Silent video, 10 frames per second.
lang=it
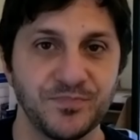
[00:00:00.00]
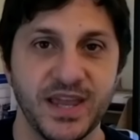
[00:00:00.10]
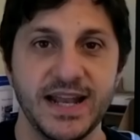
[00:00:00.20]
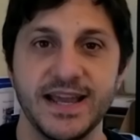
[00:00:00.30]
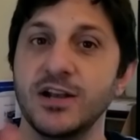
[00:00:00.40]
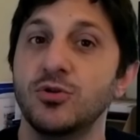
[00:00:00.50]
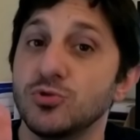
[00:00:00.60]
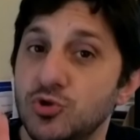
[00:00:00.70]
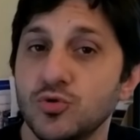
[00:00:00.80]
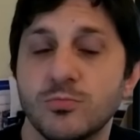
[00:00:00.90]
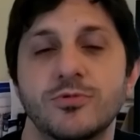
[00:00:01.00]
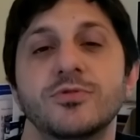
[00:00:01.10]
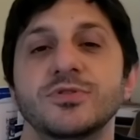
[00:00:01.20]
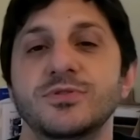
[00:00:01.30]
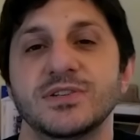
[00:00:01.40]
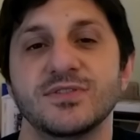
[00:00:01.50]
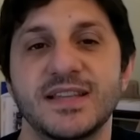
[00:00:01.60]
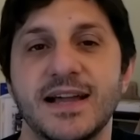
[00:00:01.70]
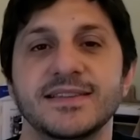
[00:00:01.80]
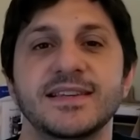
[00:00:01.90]
che lega il consumo di una
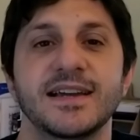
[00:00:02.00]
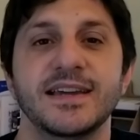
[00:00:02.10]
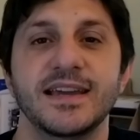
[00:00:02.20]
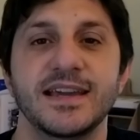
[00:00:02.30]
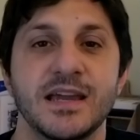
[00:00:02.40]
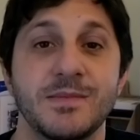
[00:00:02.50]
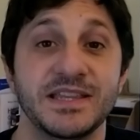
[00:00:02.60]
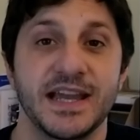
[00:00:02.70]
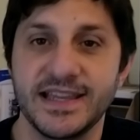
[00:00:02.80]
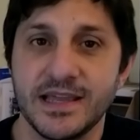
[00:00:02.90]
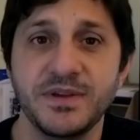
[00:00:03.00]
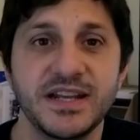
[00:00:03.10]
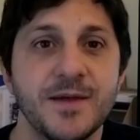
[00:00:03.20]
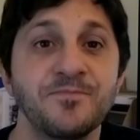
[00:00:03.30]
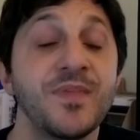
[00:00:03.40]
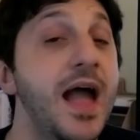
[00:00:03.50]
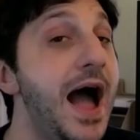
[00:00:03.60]
sostanza che è chiamata ketamina